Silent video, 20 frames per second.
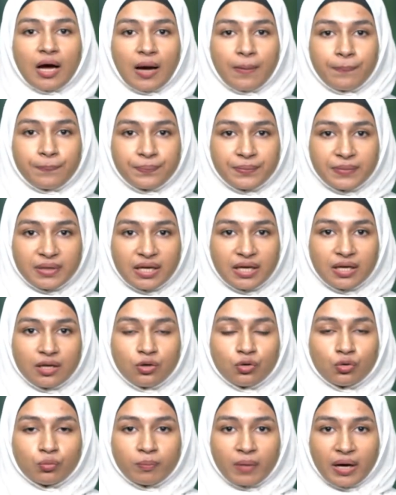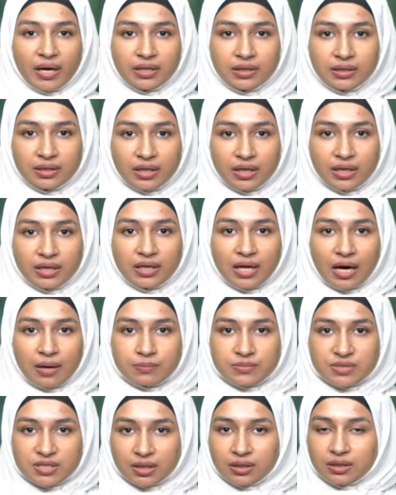अपने नुमाइंदे
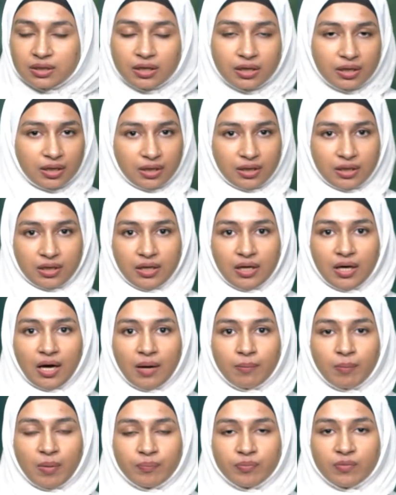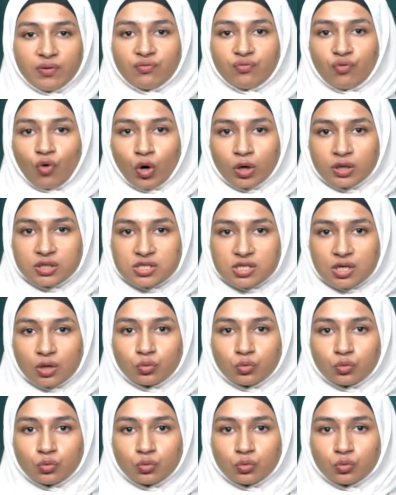नामज़द करेंगे हम अपने वोट से